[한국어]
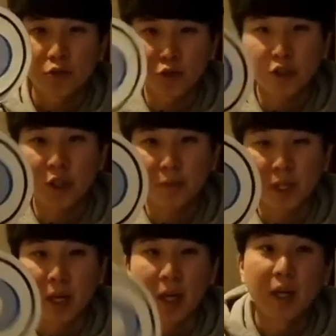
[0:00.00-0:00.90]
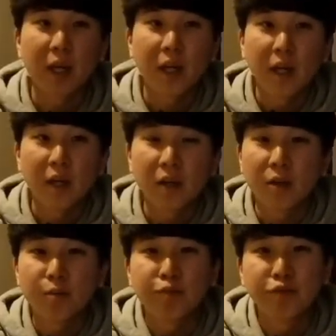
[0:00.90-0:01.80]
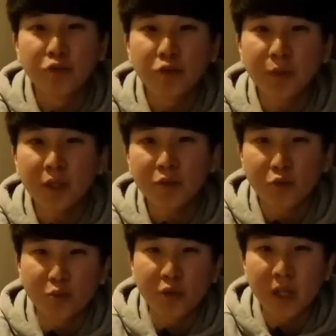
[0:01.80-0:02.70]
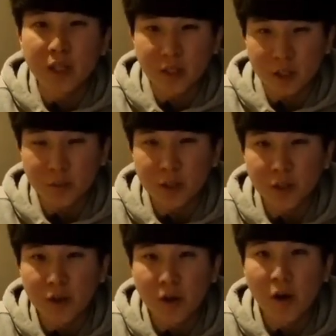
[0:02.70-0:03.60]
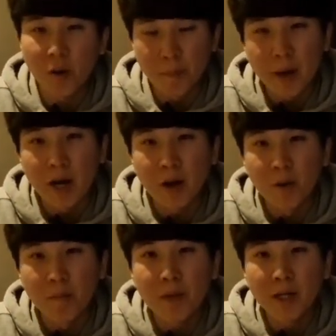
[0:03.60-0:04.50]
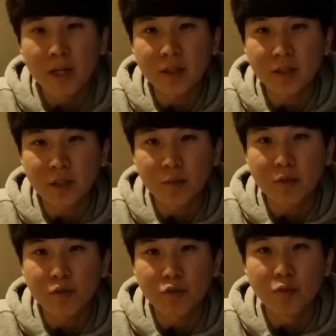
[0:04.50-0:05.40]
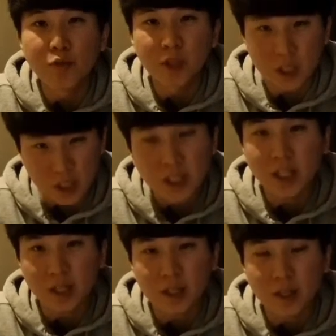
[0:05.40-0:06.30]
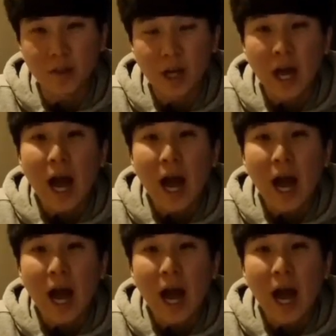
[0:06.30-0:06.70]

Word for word: 추천입니다. 어, 부르면 눈물 나는 이름이죠. 엄마. 엄마라는 이름은 눈물 치트키 같아요.